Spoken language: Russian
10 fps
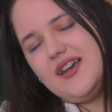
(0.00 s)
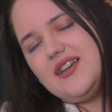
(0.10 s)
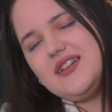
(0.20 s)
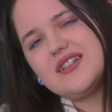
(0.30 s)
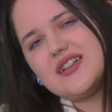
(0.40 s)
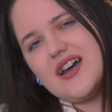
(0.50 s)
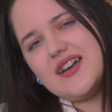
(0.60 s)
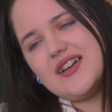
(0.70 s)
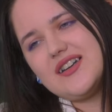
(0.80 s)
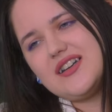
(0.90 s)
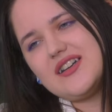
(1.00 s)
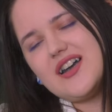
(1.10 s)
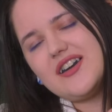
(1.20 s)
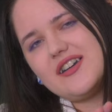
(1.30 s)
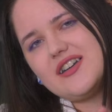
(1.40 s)
И не надо, не
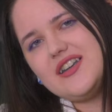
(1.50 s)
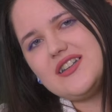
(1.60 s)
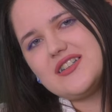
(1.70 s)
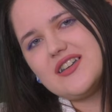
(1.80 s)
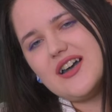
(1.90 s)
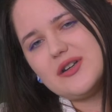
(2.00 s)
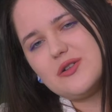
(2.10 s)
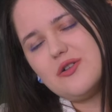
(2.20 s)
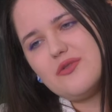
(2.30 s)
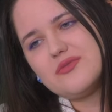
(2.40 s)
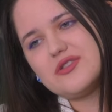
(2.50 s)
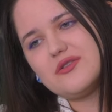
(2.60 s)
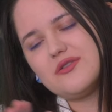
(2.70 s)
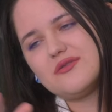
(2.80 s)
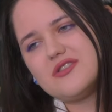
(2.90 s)
надо ныть о том,
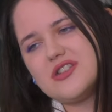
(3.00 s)
что,